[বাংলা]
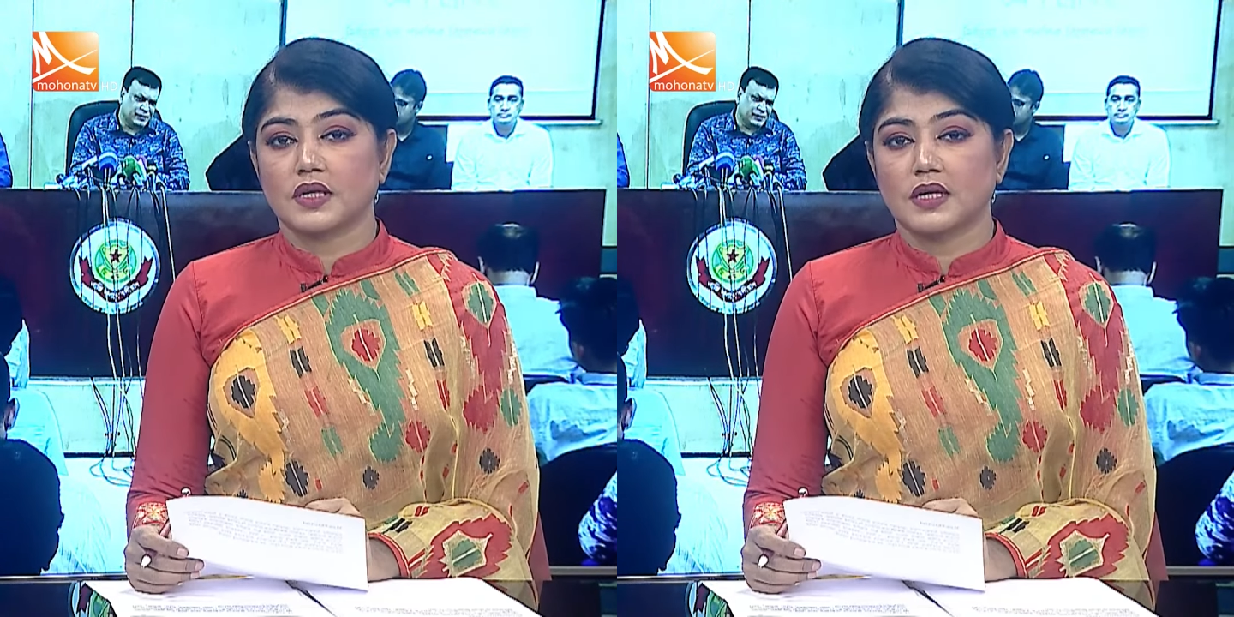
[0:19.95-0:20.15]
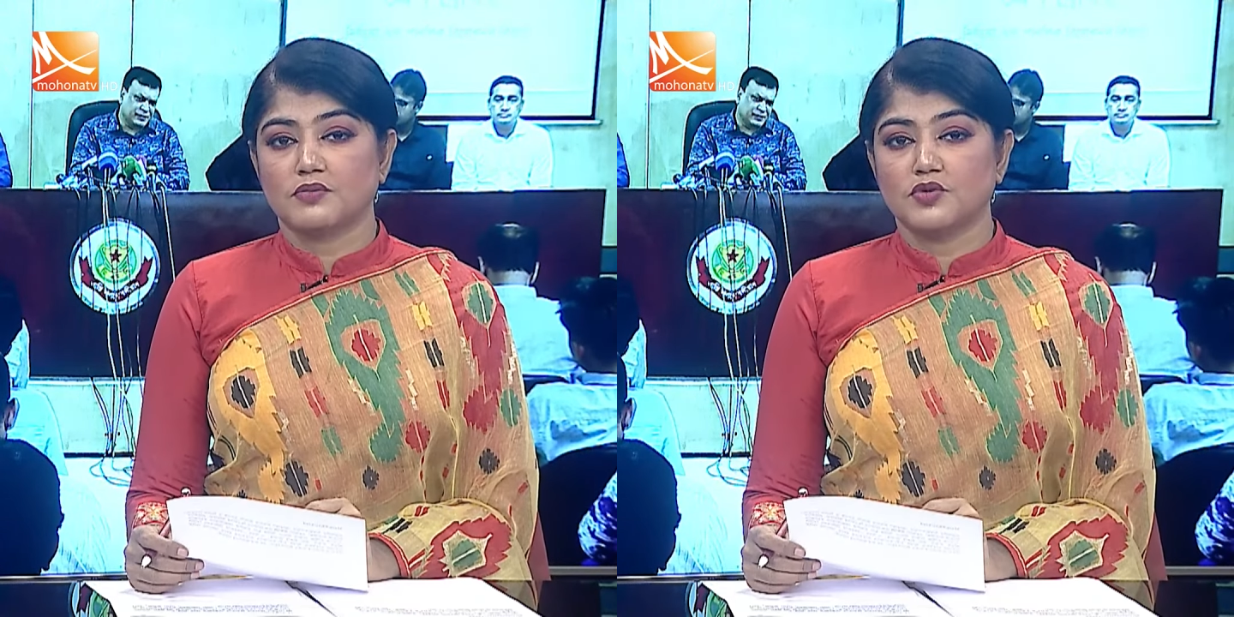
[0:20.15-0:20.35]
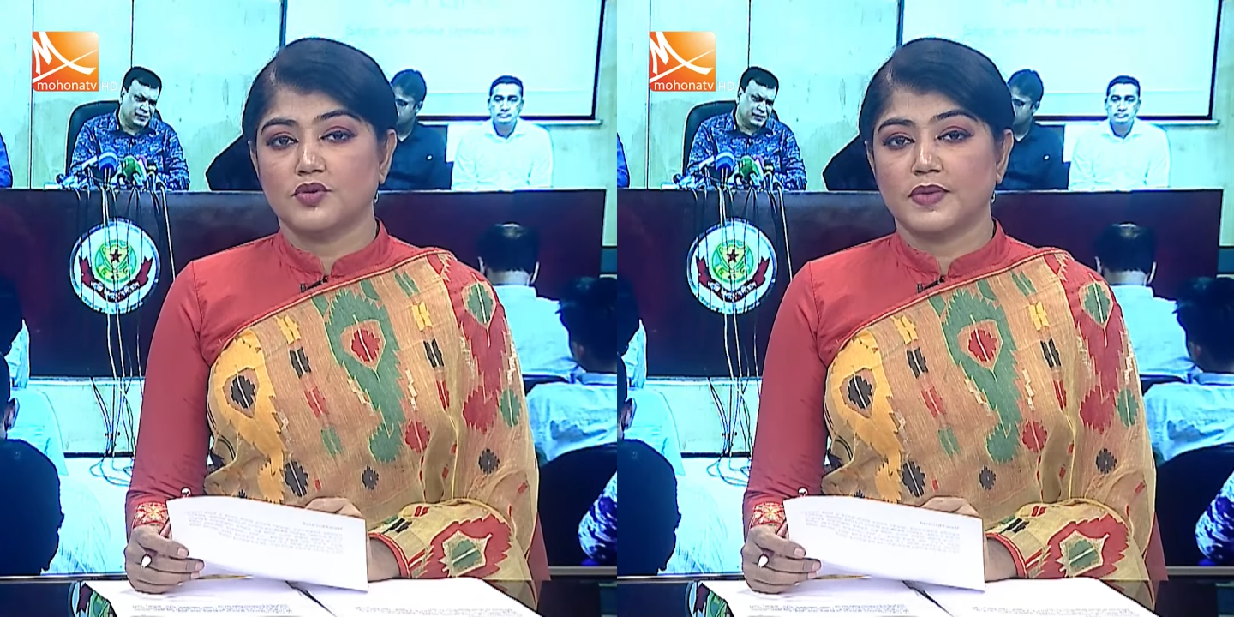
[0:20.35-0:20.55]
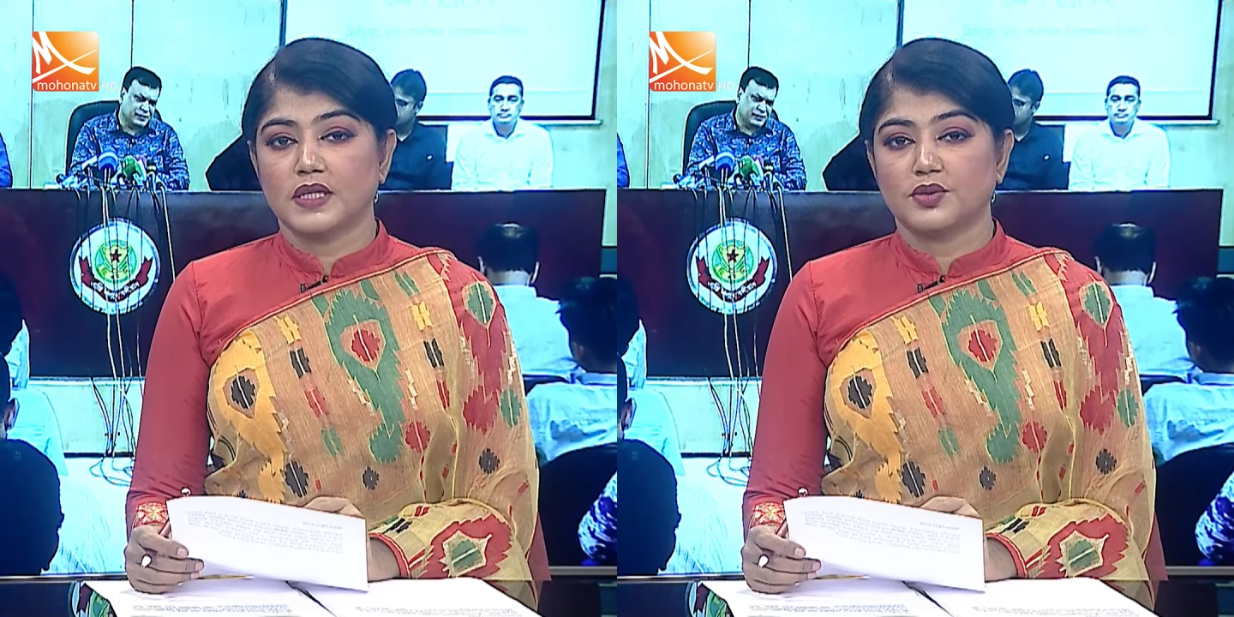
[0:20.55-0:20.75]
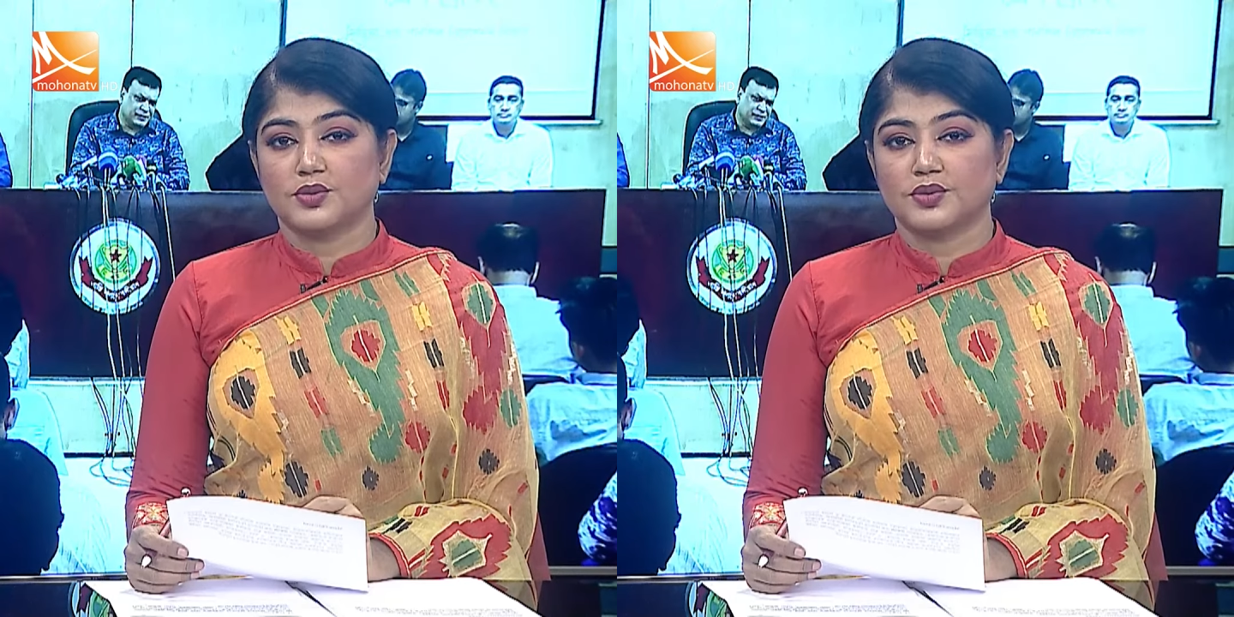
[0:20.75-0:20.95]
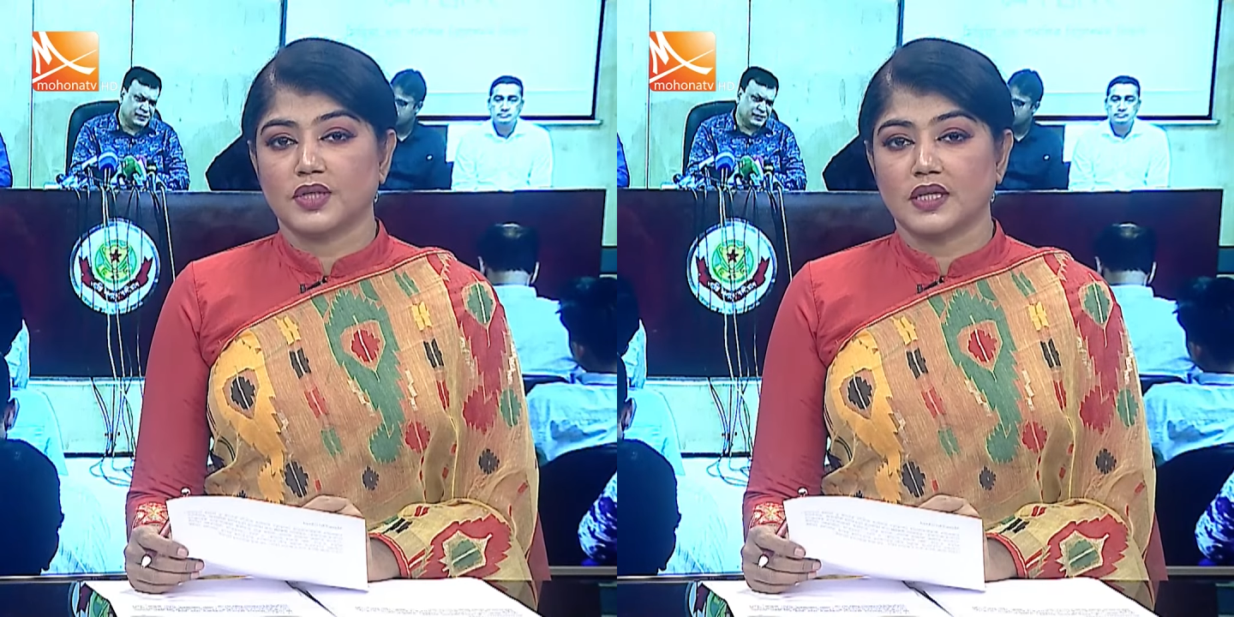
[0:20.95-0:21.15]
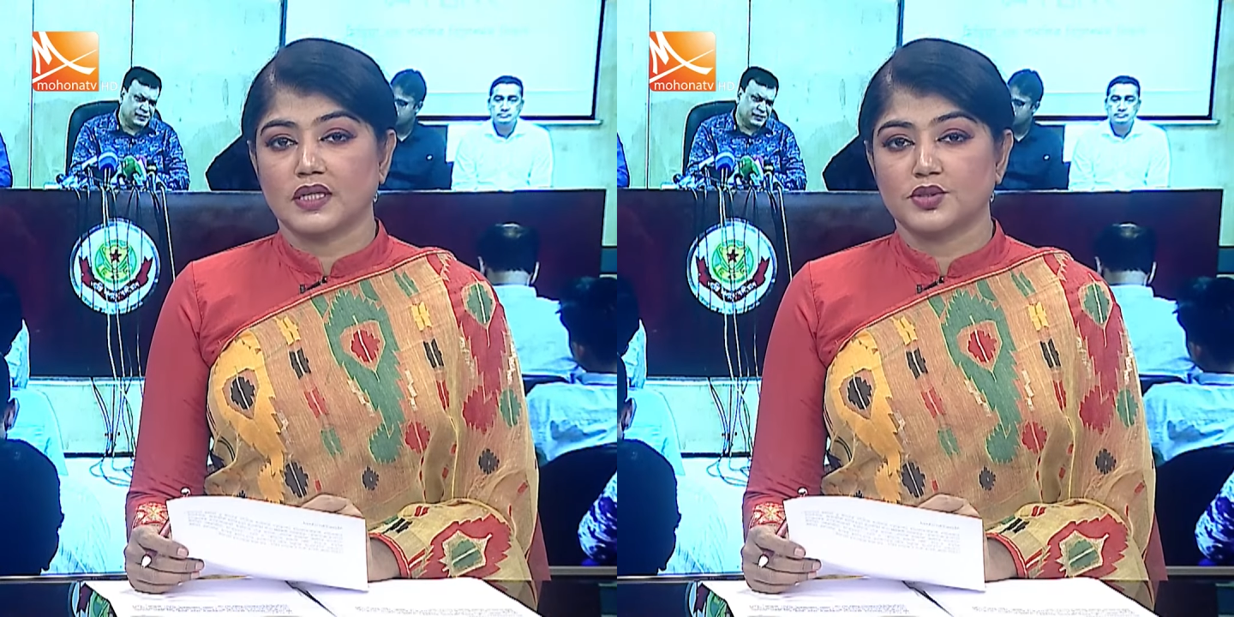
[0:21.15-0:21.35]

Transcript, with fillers: আব্দুল বাড়ি হত্যাকাণ্ডে